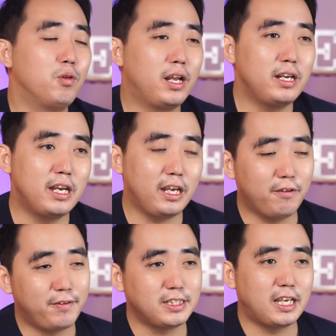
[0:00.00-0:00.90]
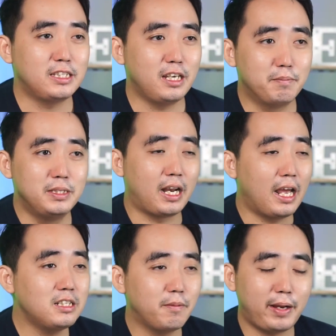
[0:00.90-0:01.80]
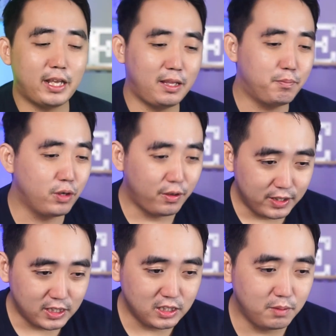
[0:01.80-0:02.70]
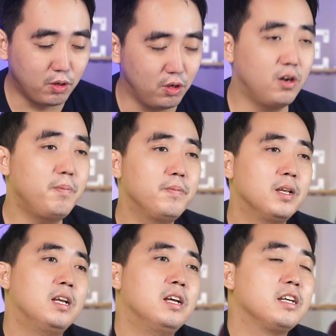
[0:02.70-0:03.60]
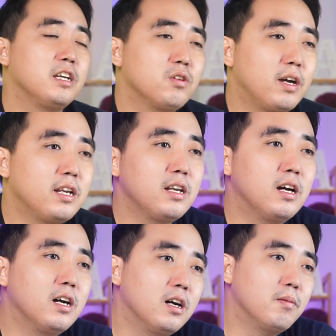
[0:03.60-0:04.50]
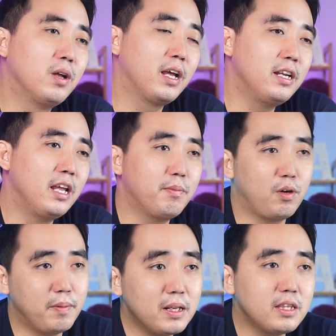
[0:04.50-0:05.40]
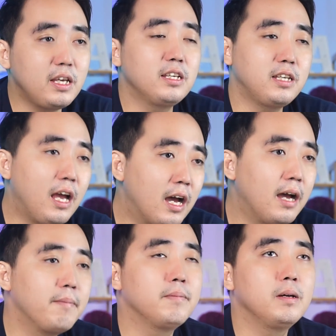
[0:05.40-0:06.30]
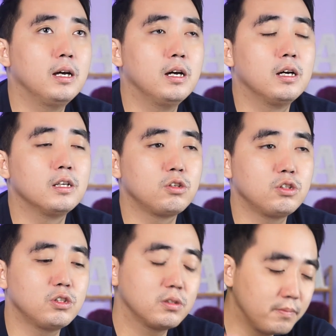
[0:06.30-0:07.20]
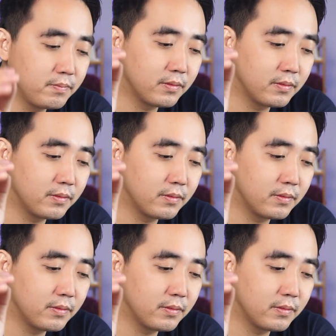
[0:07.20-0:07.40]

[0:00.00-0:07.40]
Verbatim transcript: Mulai dari investasi yang beneran sampai ketipu investasi bodong gitu kan uh, mulai dari properti, saham, uh, terus